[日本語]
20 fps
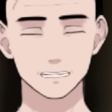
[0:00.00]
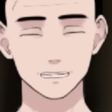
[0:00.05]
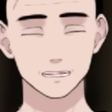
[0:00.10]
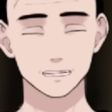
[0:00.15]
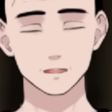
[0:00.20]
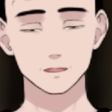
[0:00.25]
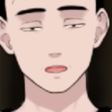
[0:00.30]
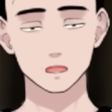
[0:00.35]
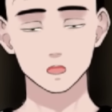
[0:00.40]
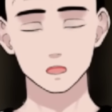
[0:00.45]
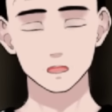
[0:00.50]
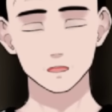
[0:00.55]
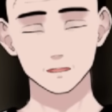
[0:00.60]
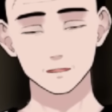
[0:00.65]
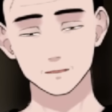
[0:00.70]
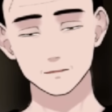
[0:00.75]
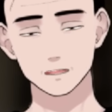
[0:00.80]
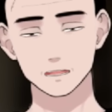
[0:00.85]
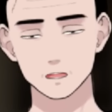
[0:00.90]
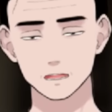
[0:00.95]
その場で
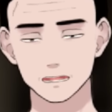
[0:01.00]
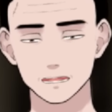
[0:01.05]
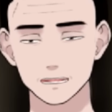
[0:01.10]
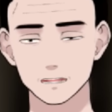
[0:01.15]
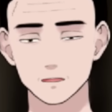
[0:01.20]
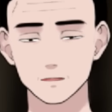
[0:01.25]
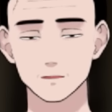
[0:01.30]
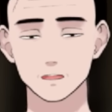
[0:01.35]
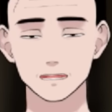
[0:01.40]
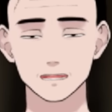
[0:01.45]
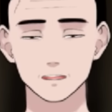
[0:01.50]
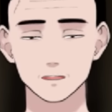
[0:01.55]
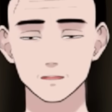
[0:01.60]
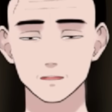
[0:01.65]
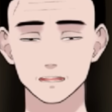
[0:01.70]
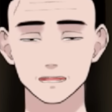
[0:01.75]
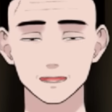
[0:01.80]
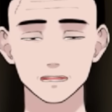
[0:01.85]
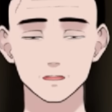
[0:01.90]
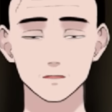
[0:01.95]
喋れるぐらいにし
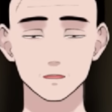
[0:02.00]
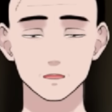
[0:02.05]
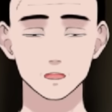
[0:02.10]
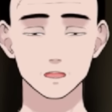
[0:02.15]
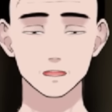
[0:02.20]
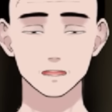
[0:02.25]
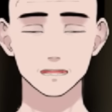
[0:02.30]
ないと、